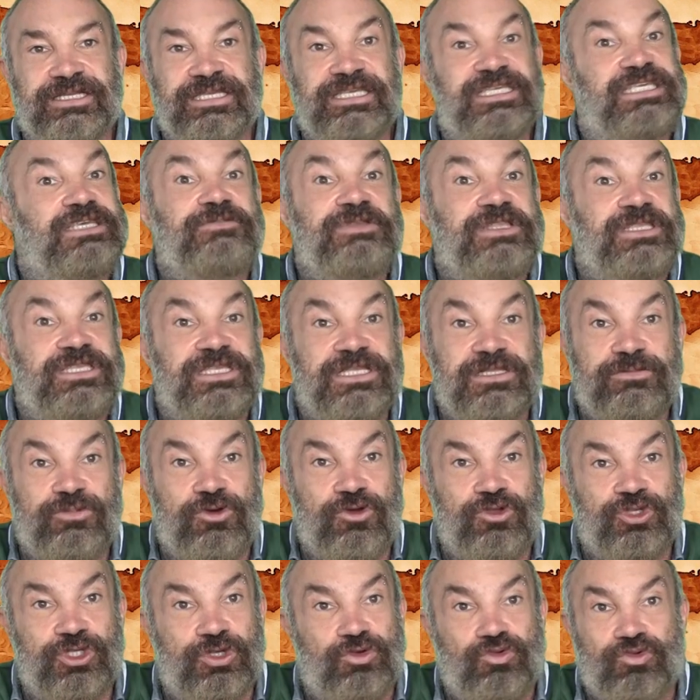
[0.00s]
2000 yıl
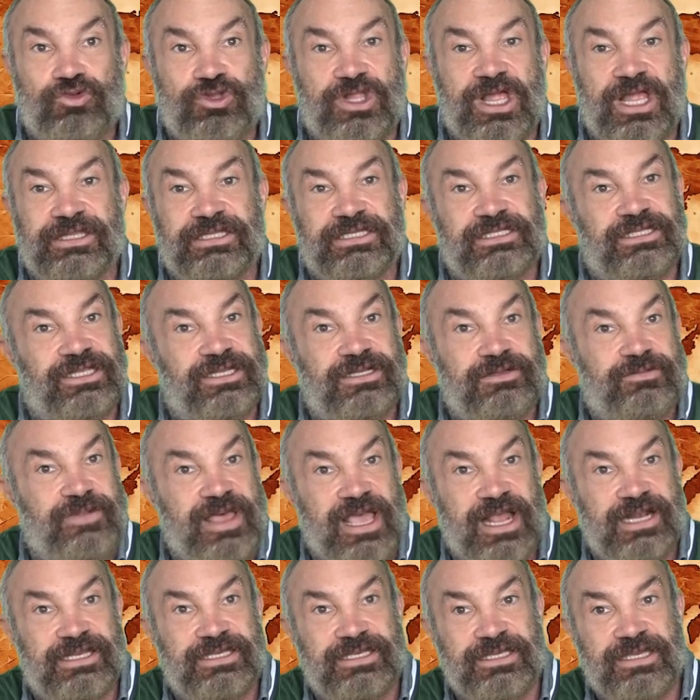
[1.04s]
boyunca kullandıkları
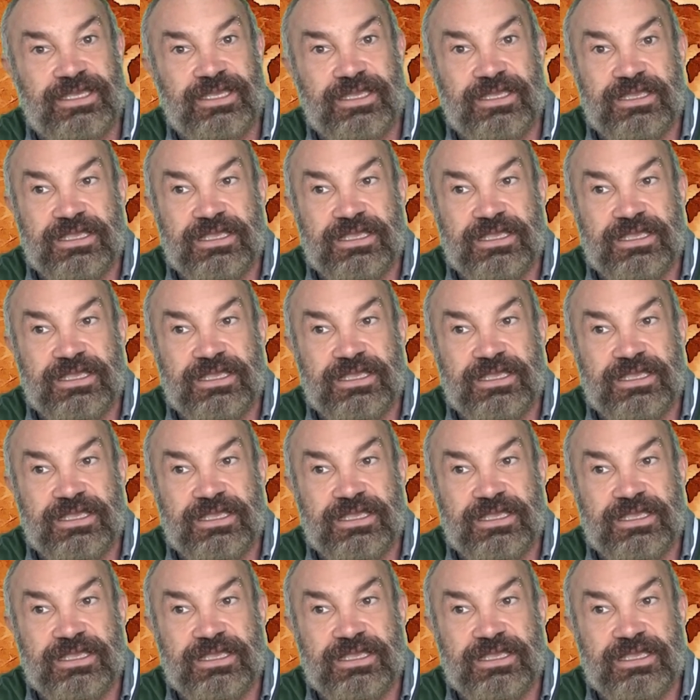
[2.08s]
belki